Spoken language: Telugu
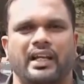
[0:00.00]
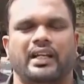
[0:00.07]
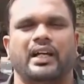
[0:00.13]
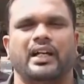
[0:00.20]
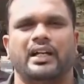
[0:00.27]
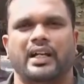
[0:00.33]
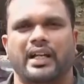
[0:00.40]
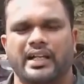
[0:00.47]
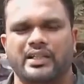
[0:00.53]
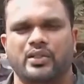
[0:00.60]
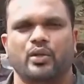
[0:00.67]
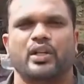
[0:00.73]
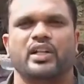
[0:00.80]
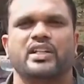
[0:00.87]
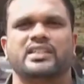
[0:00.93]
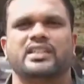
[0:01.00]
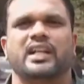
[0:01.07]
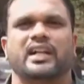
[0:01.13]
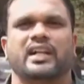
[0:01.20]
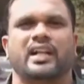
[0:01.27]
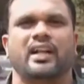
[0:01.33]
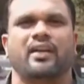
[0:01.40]
ఎక్కడ ఏ చోటు నుంచి
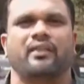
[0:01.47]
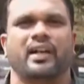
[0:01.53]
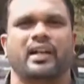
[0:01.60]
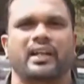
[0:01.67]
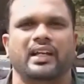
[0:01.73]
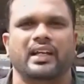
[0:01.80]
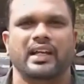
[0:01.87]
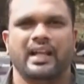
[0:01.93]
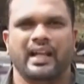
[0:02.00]
ఎంట్రీ అవ్వాలి